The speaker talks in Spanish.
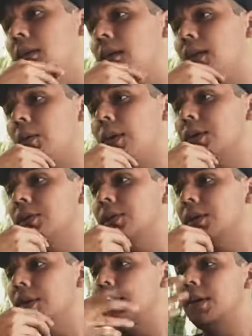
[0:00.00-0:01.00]
Qué bueno
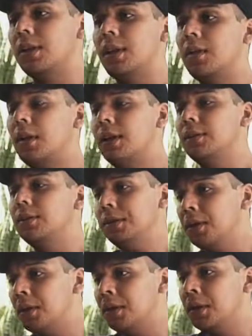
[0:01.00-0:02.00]
que esté trabajando.
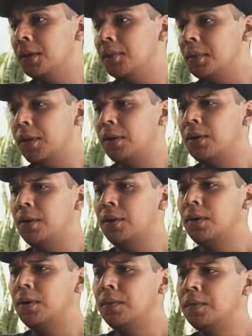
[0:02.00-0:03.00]

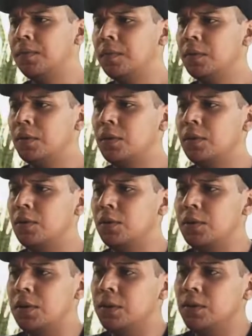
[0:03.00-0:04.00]
Pero no
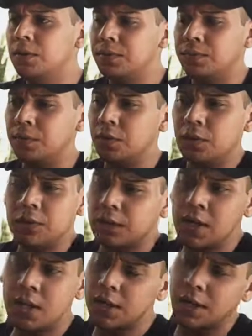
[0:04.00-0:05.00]
entiendo dónde
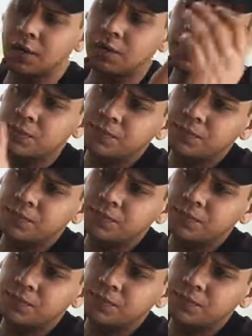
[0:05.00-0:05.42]
está el riesgo.